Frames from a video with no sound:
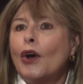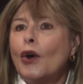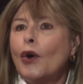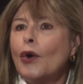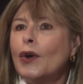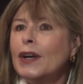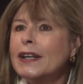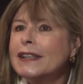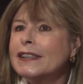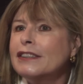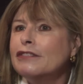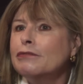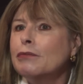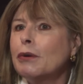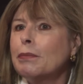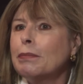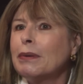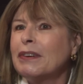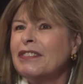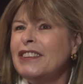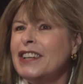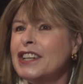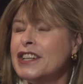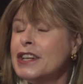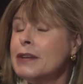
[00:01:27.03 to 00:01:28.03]
relativement
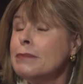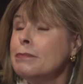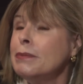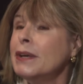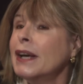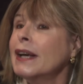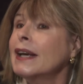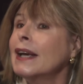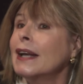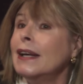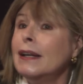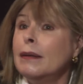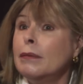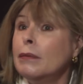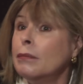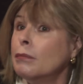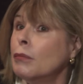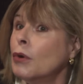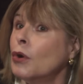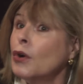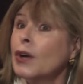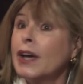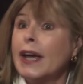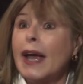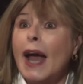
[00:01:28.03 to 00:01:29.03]
privilégié, bien qu'elle ait
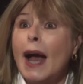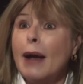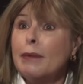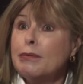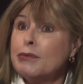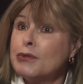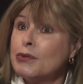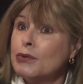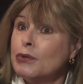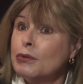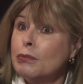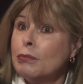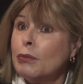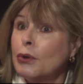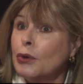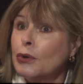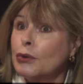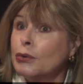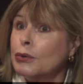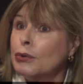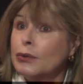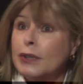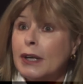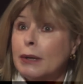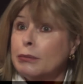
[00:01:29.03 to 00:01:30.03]
manqué absolument
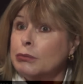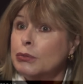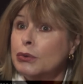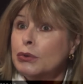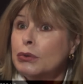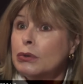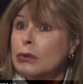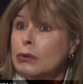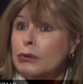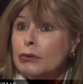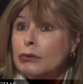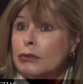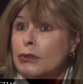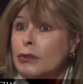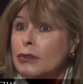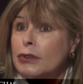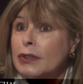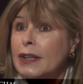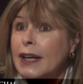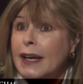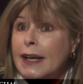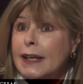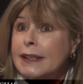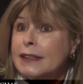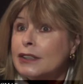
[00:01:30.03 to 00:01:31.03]
d'amour, de, de,
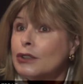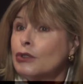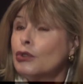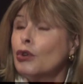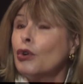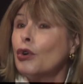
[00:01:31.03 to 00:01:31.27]
tendresse,